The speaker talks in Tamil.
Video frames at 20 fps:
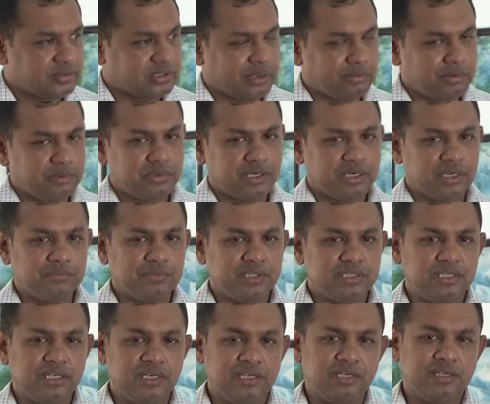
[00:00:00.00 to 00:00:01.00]
தமிழ் மக்கள்
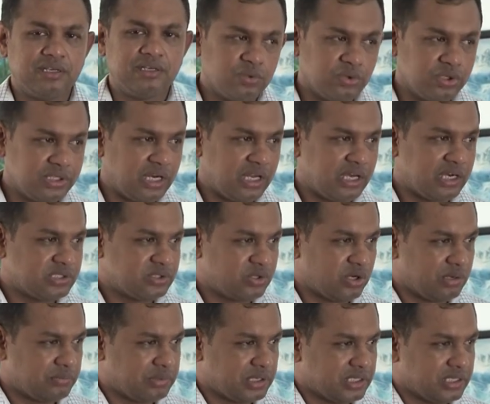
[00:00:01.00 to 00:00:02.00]
மத்தியிலே கூடுதலாக
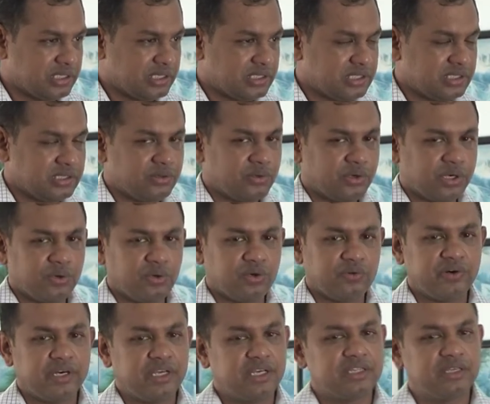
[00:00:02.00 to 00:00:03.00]
சொல்லப்படுகின்றது ஒரே ஒரு
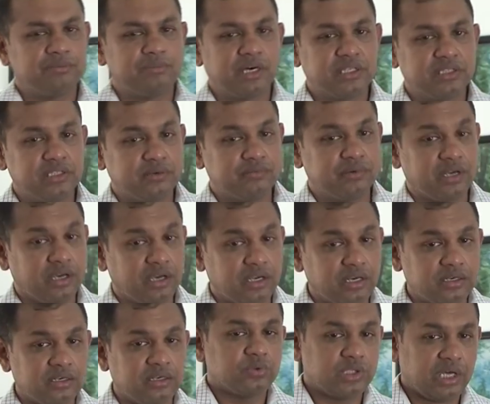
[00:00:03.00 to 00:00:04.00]
விடயத்தை மாத்திரம்
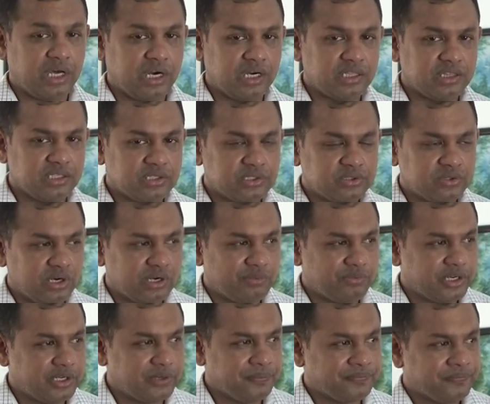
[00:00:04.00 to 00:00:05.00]
நாங்கள் உதாரணத்துக்கு சொல்ல
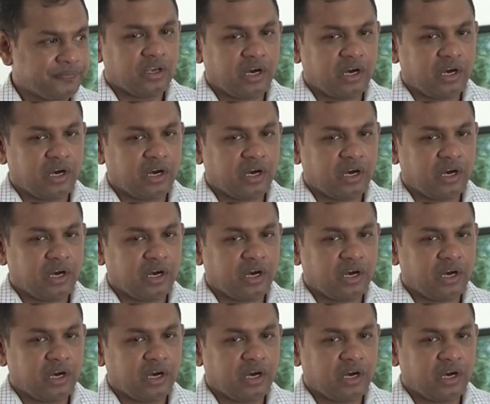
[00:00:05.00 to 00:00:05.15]
முடியும்